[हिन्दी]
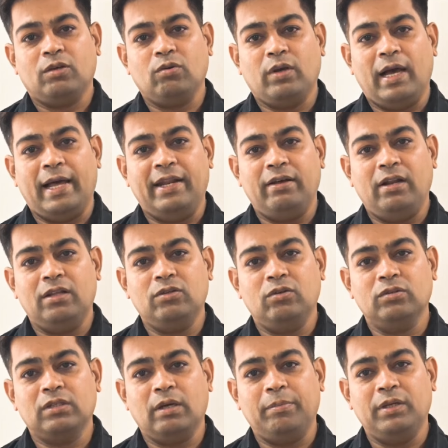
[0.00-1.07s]
क्योंकि आने वाली
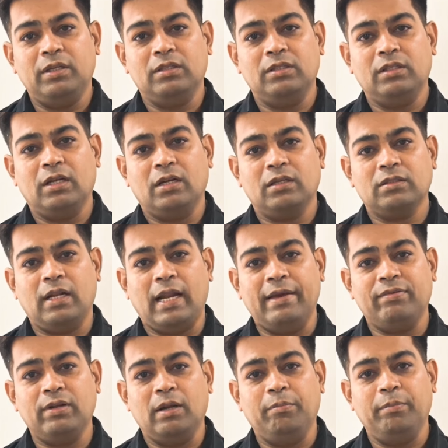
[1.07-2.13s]
जो अभी जिधर से
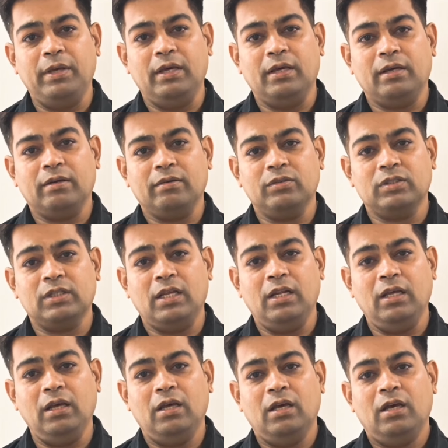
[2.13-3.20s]
लाइफ लंबी है उसके
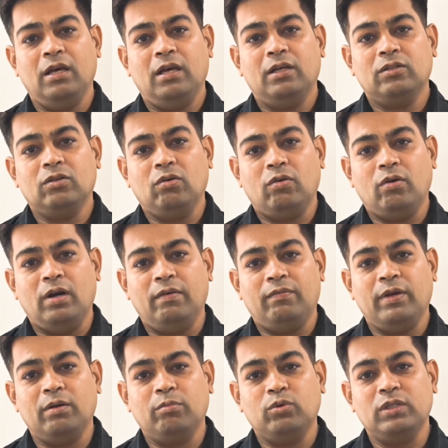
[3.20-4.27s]
लिए तो उन्होंने
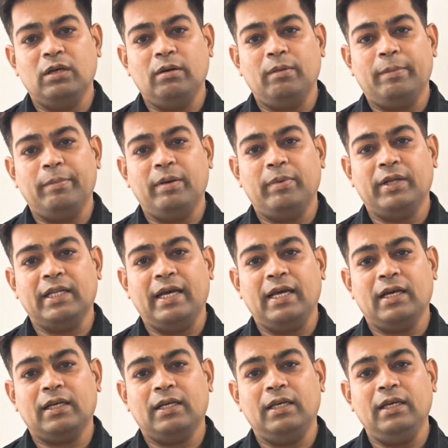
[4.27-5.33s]
फिर मुझे हमें
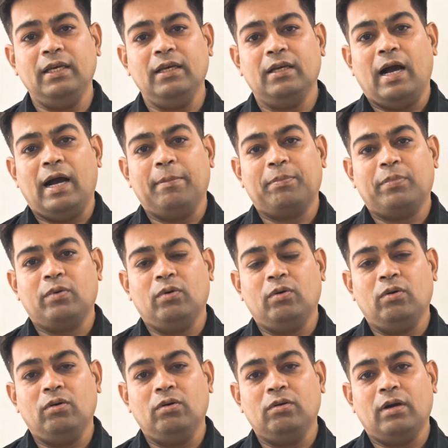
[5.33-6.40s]
बताया कि आपको
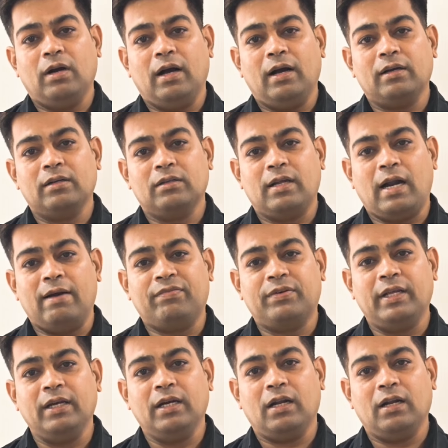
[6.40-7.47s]

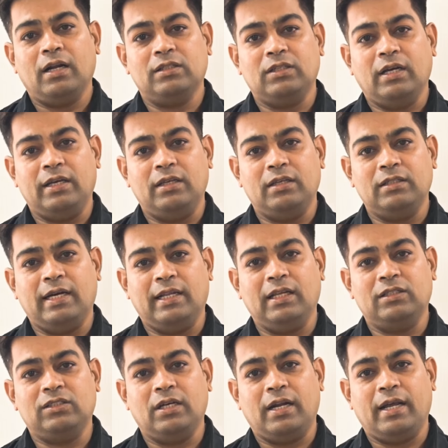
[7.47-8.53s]
ग्राफ्टिंग करना चाहिए ज़्यादा
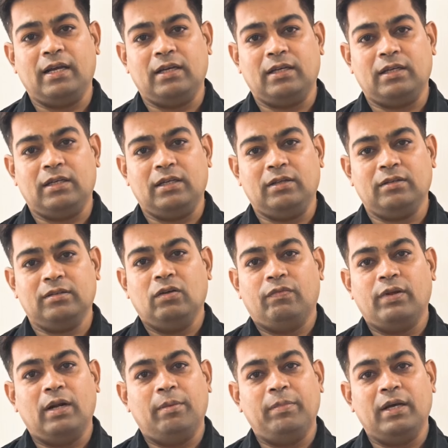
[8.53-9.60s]
अच्छा रहेगा करके तो
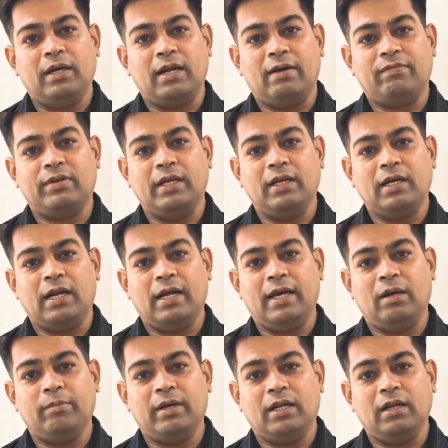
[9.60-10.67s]
फिर हमने ग्राफ्टिंग
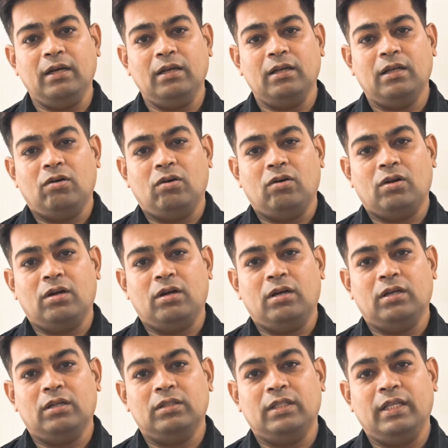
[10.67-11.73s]
कराया हमारा और
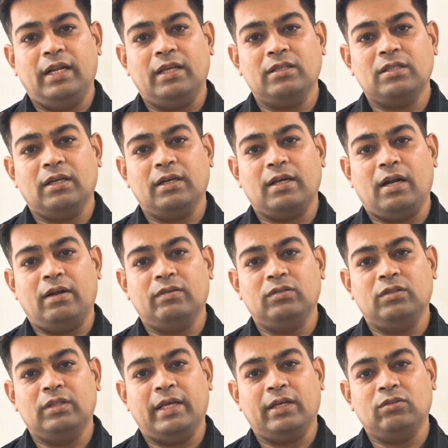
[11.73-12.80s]
धीरे से
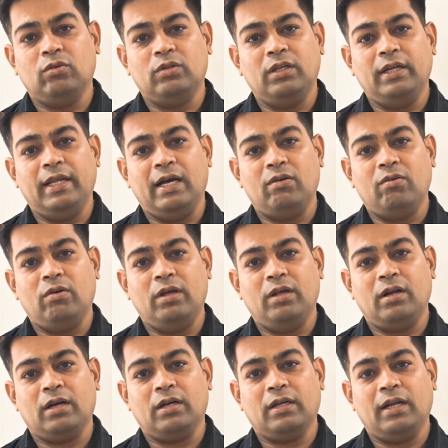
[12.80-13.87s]
एक दो दिन यहाँ उन्होंने
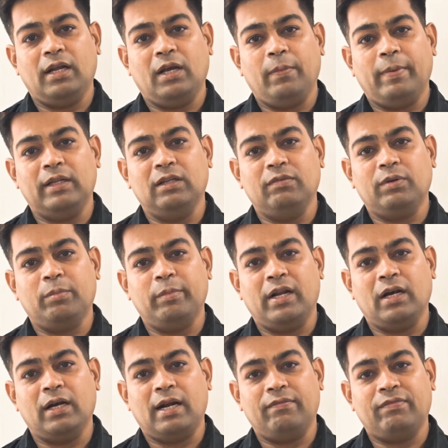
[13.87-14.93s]
रखने के बाद में फिर
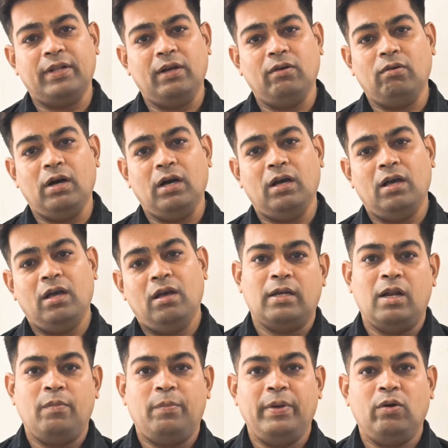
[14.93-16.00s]
मेरा ग्राफ्टिंग हुआ
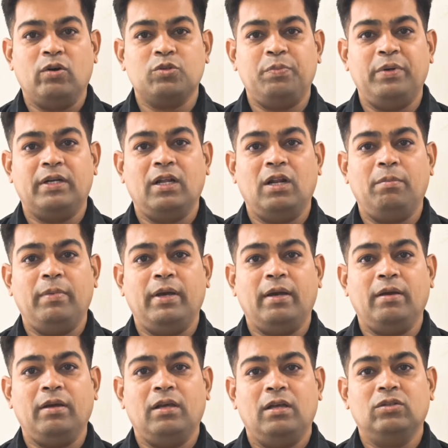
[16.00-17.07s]
एल हॉस्पिटल
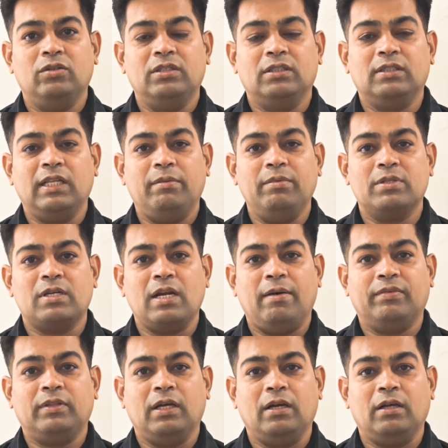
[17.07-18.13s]
में जो जितना भी
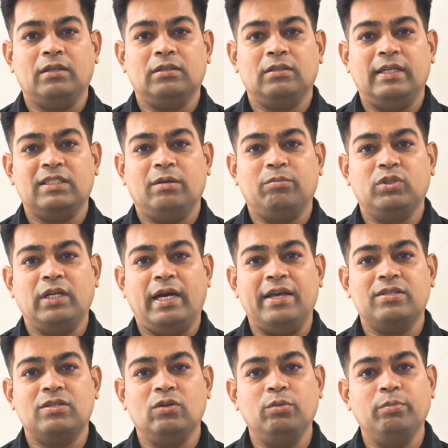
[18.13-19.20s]
स्टाफ था जैसा मुझे
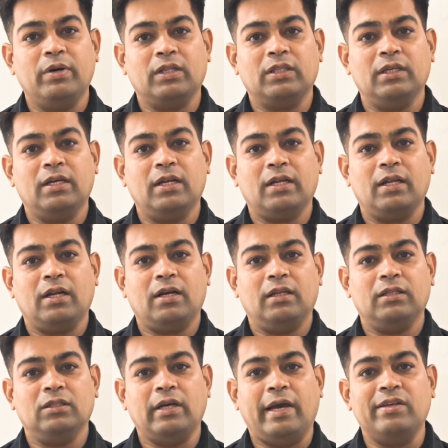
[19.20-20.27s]
आई में भर्ती करके रखा
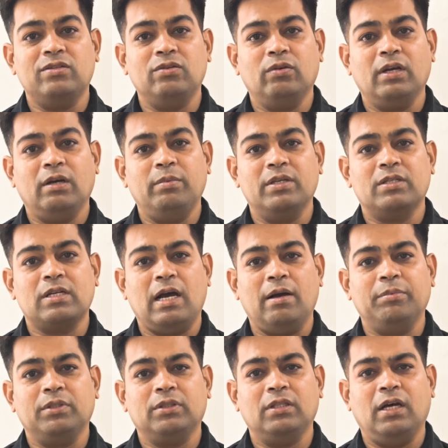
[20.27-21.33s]
था तो आई का भी
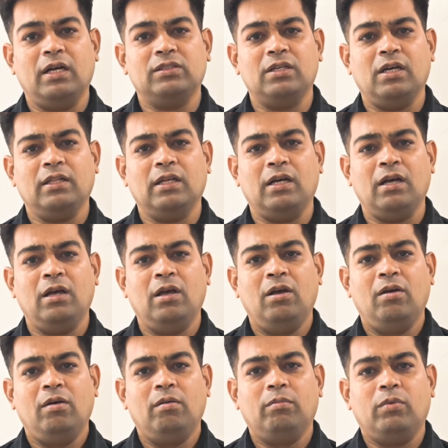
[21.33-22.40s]
स्टाफ इतना अच्छा था
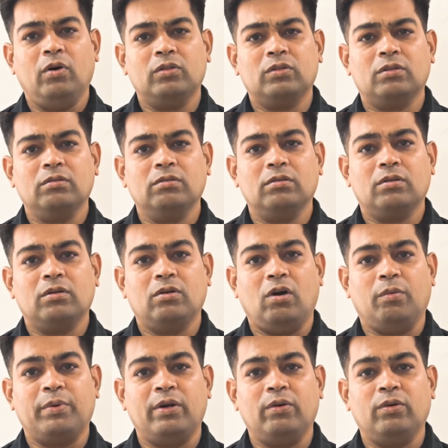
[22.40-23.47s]
बहुत
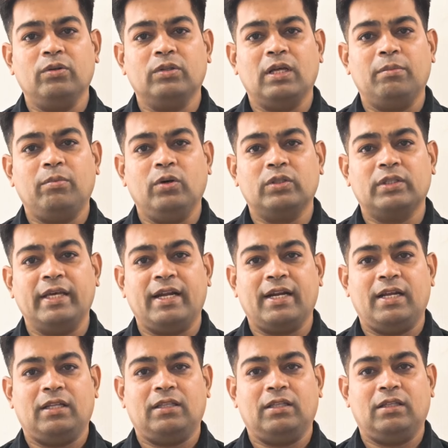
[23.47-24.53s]
कॉपरेटिव था बहुत केयर
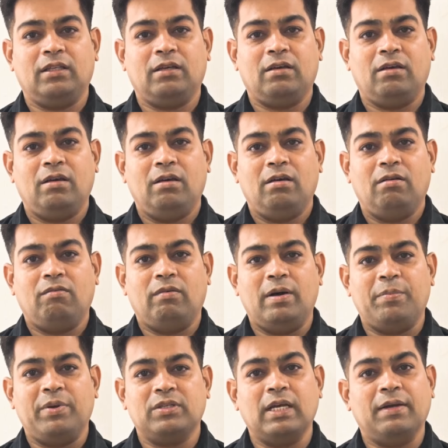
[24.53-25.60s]
करते थे
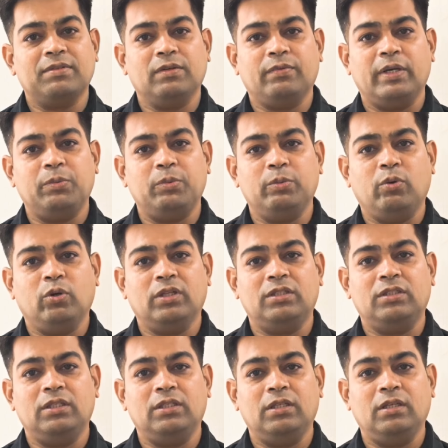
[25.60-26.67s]
वहाँ पे साफ़ सफाई भी बहुत
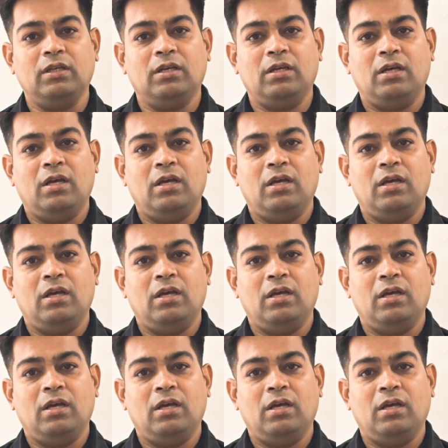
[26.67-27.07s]
अच्छी थी